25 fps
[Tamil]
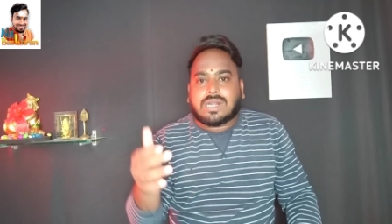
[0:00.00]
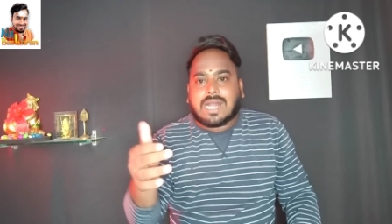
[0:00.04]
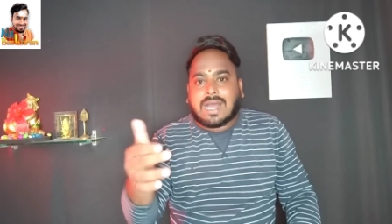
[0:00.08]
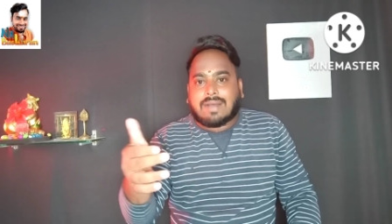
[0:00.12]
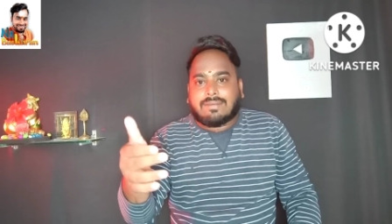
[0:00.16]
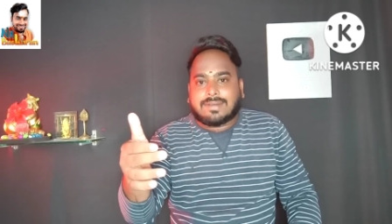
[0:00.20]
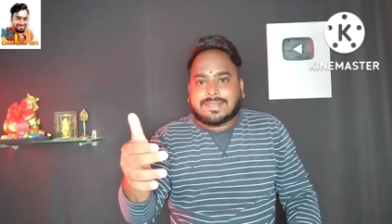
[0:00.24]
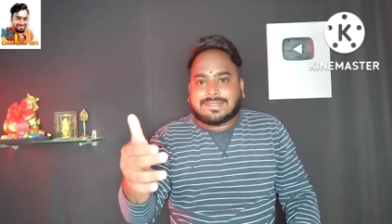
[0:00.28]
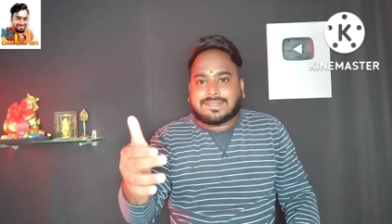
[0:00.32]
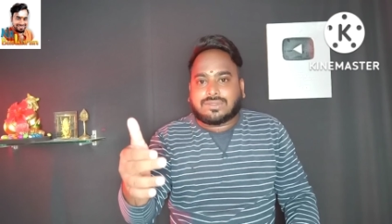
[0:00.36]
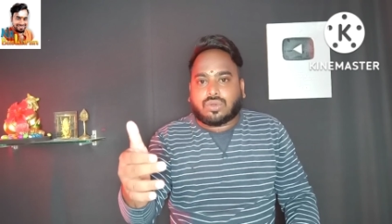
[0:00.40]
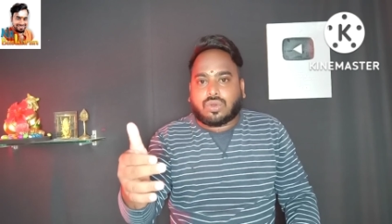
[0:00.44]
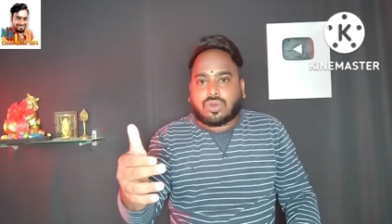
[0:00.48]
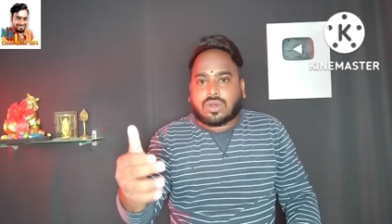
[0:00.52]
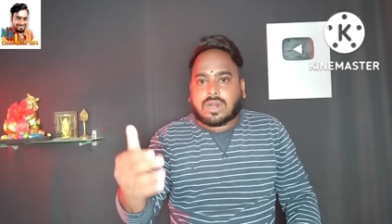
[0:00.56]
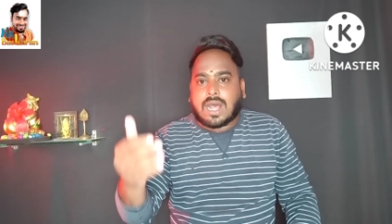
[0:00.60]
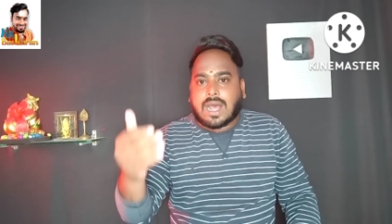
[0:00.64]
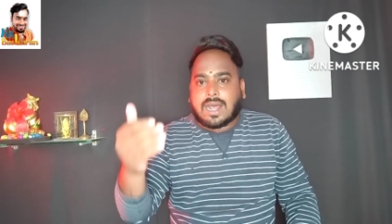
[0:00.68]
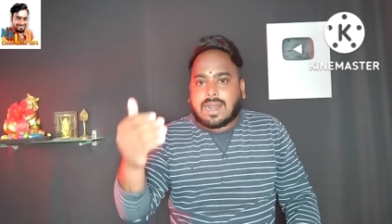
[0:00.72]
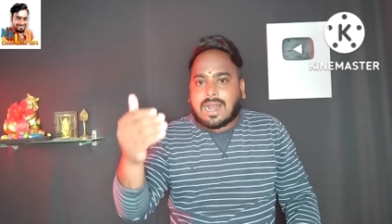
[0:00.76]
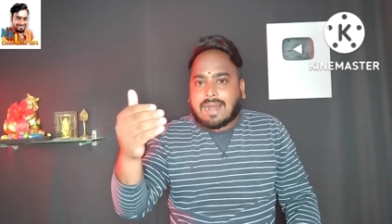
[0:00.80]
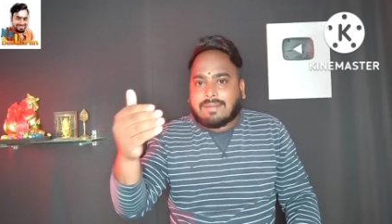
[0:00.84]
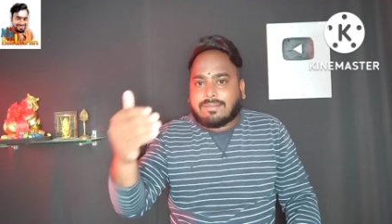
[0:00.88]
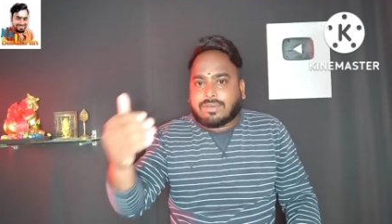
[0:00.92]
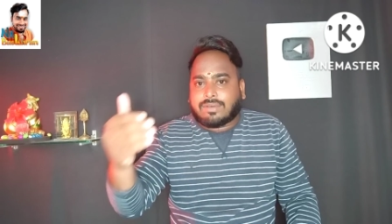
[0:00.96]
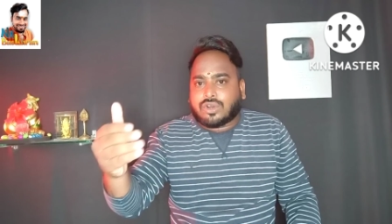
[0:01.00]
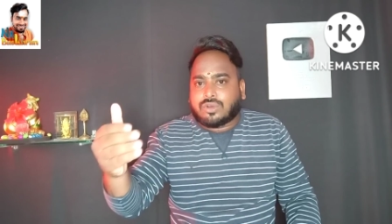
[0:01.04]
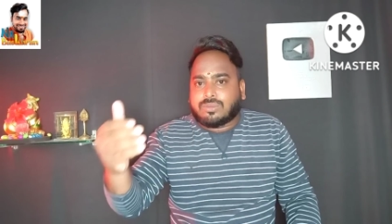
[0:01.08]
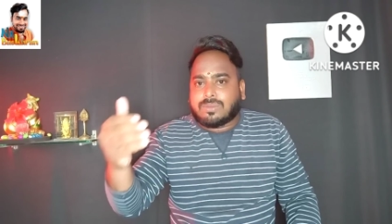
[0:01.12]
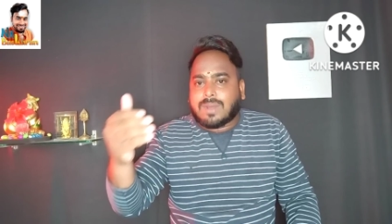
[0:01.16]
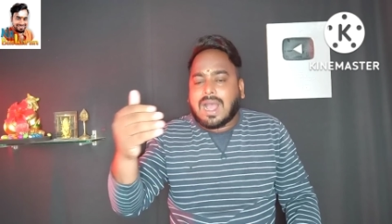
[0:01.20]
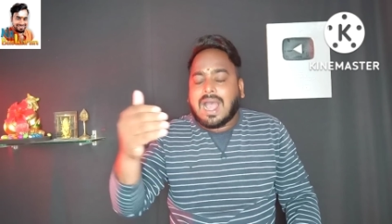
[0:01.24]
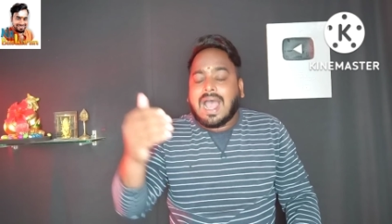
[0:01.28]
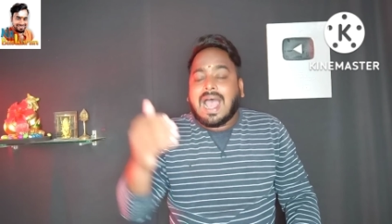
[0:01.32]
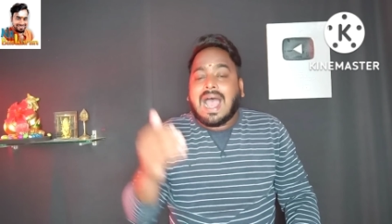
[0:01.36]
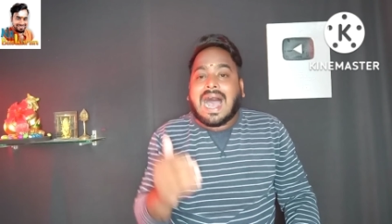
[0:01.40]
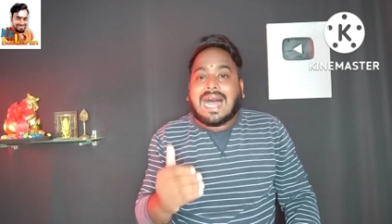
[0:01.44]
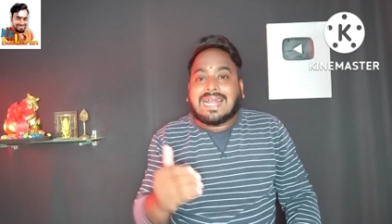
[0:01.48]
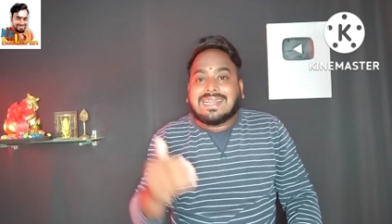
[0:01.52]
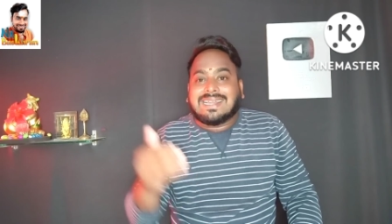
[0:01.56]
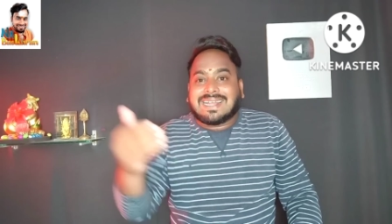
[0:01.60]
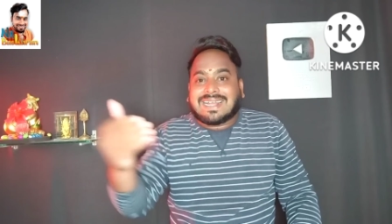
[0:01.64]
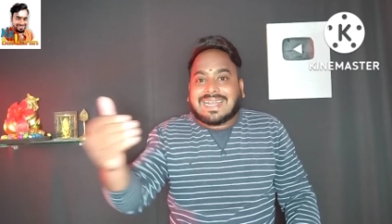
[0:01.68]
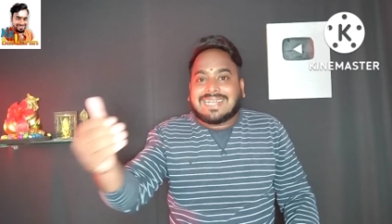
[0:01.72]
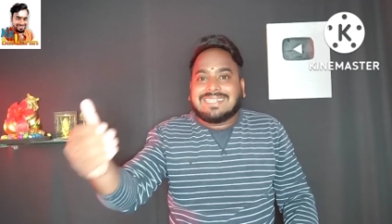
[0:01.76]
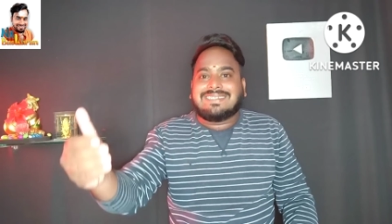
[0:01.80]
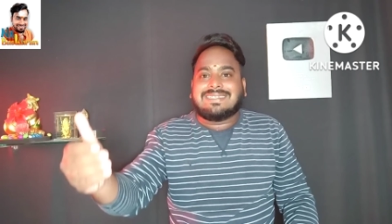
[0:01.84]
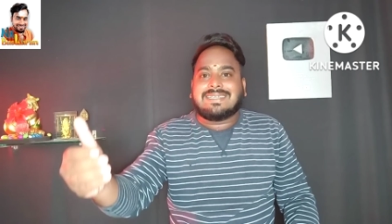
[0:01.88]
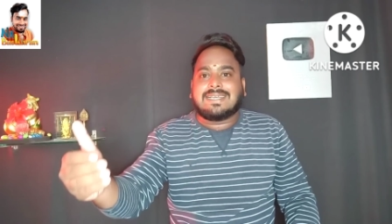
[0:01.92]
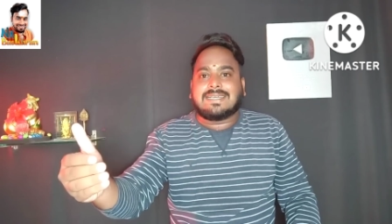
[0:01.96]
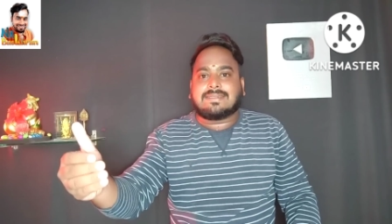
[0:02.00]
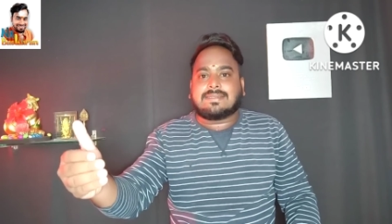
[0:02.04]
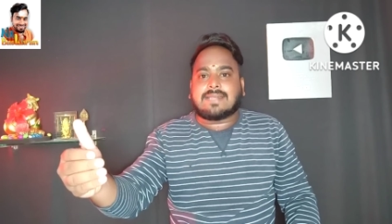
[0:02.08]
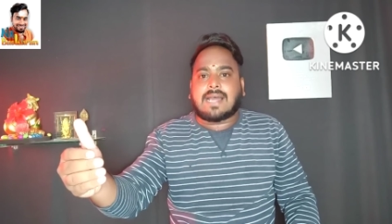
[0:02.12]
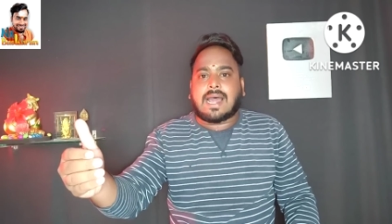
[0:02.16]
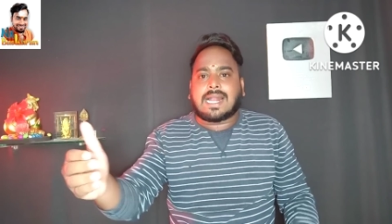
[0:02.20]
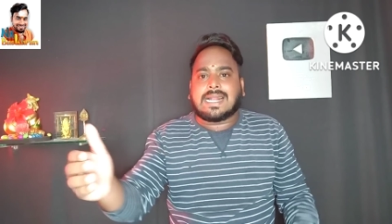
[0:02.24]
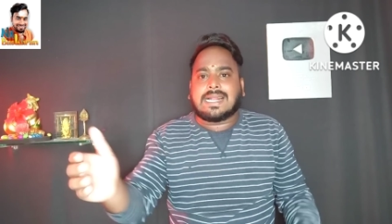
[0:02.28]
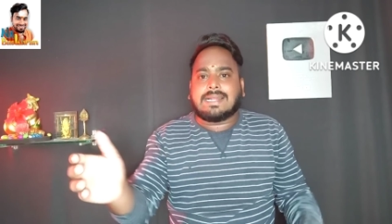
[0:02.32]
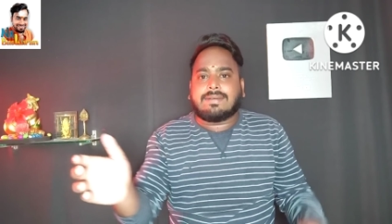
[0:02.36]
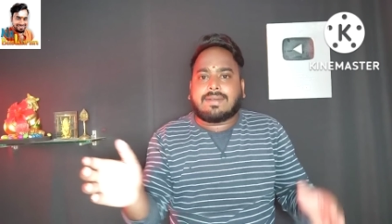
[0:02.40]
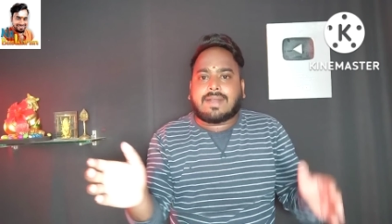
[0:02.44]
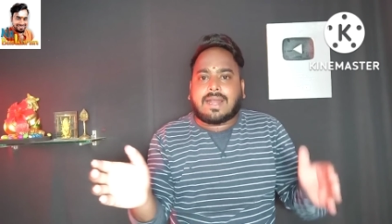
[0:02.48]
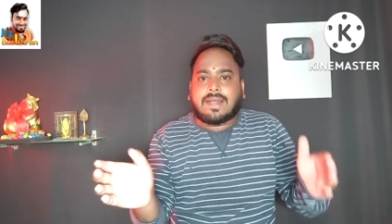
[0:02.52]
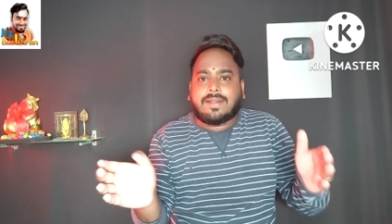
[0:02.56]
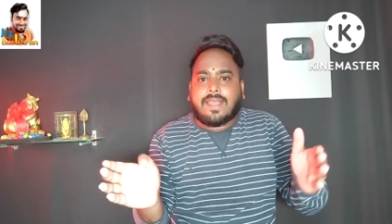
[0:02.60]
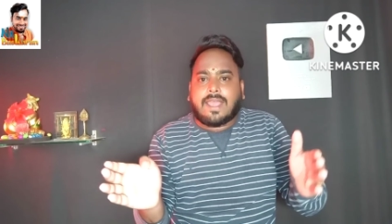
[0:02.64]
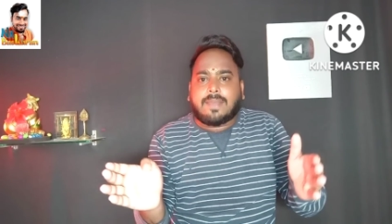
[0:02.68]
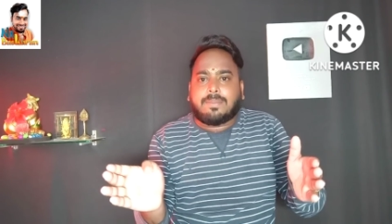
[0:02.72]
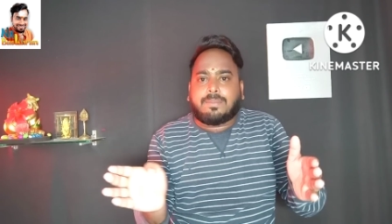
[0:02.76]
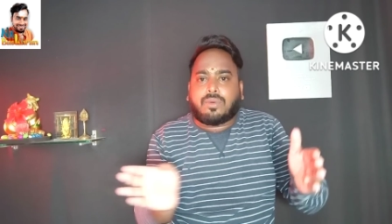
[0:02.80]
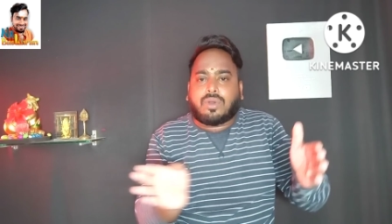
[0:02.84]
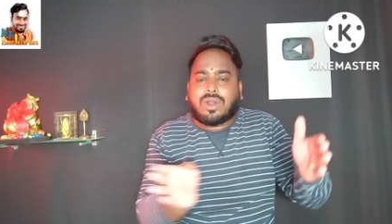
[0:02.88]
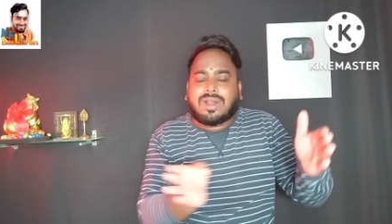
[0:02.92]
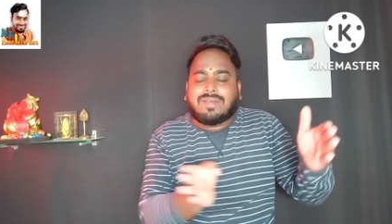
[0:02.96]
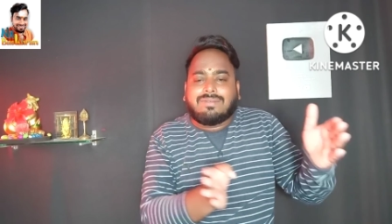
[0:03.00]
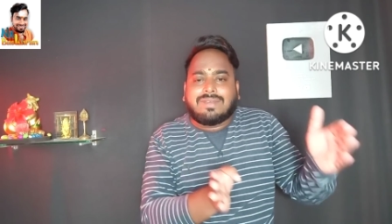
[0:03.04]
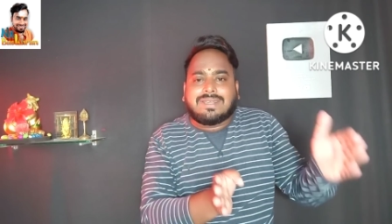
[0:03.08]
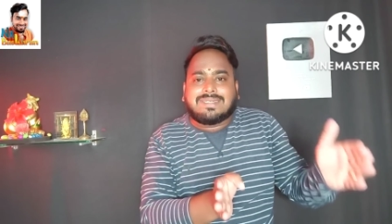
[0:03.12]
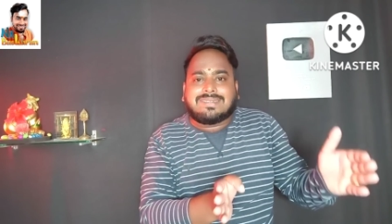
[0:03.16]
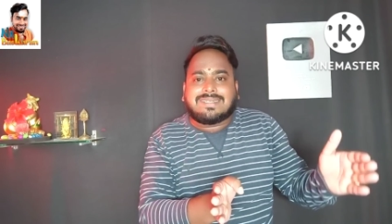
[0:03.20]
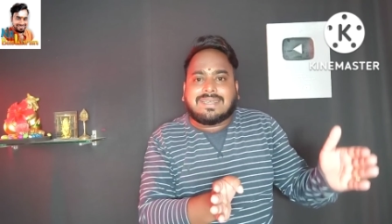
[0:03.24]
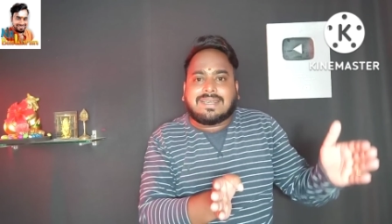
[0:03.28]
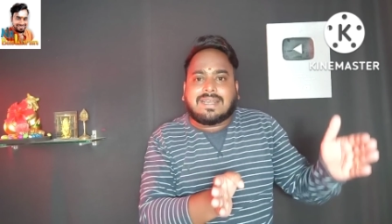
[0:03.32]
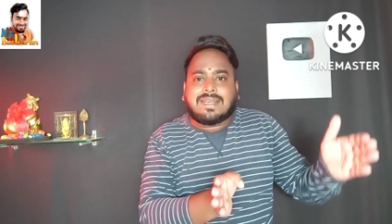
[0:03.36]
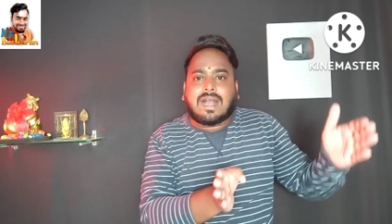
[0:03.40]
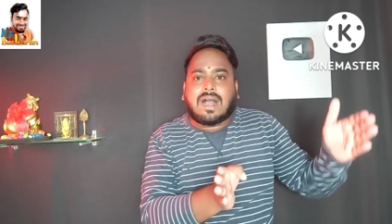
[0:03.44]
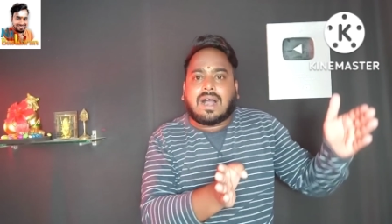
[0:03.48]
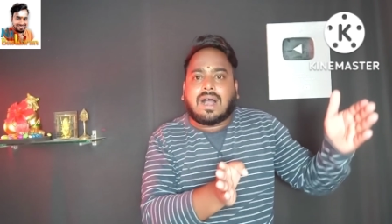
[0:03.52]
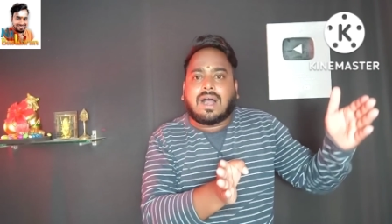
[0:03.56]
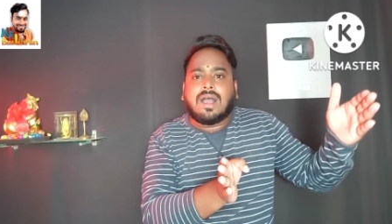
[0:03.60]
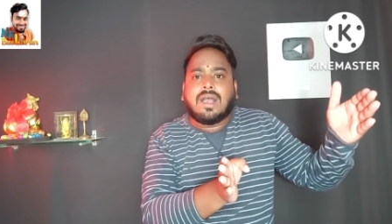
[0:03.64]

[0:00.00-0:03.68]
அவர் சொல்கிறாரு அவரும் அந்த கட்சியை சார்ந்தவர் அதே போல் விசிகா